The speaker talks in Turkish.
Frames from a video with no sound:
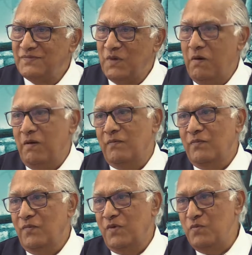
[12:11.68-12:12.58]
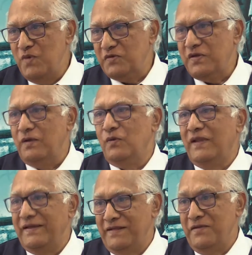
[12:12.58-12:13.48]
Ama kimyasal
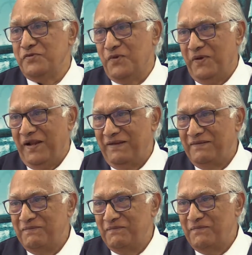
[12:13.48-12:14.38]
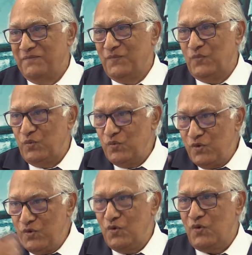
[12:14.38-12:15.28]
olaydan sonra. Onu
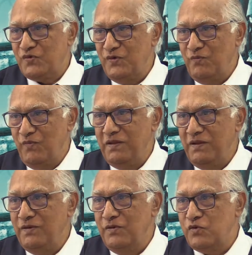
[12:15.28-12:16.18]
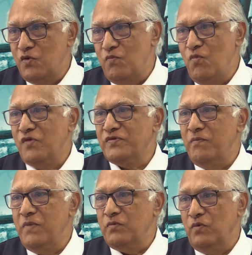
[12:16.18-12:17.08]
yiyorsun, bedeninin çok
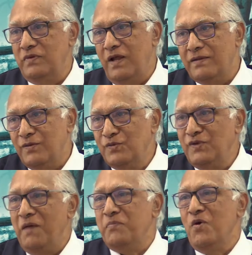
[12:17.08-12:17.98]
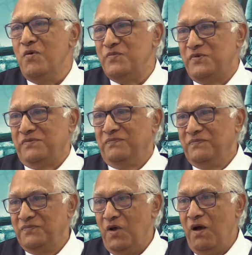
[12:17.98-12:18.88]
muazzam bir... Onlar da onu yapıyormuş.
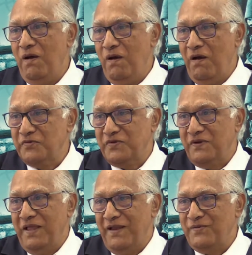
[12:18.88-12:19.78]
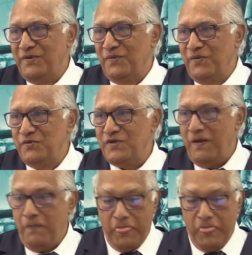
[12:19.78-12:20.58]
Daha asırlar önce.